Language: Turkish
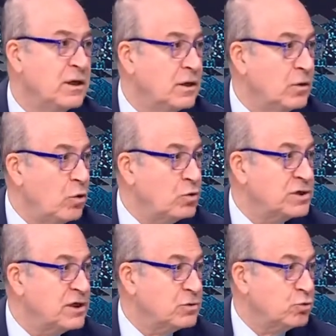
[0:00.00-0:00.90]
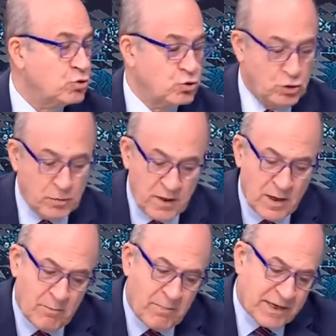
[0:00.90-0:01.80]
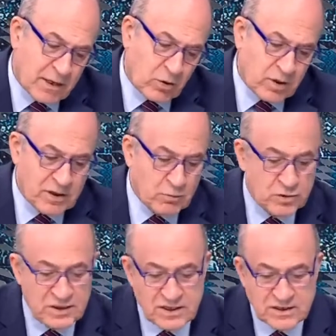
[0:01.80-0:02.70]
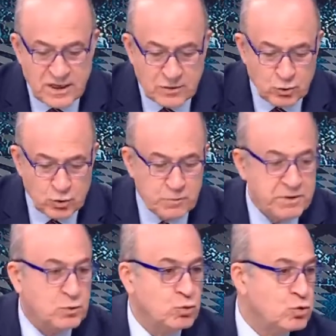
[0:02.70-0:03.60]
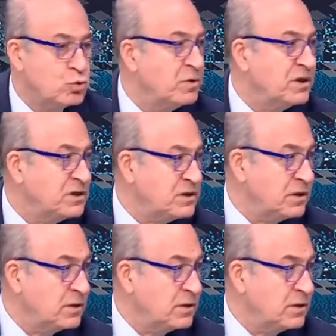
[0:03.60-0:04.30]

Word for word: öncelikli düşünürüm. Bana göre de bu 8 artı 3 bir ucubedir.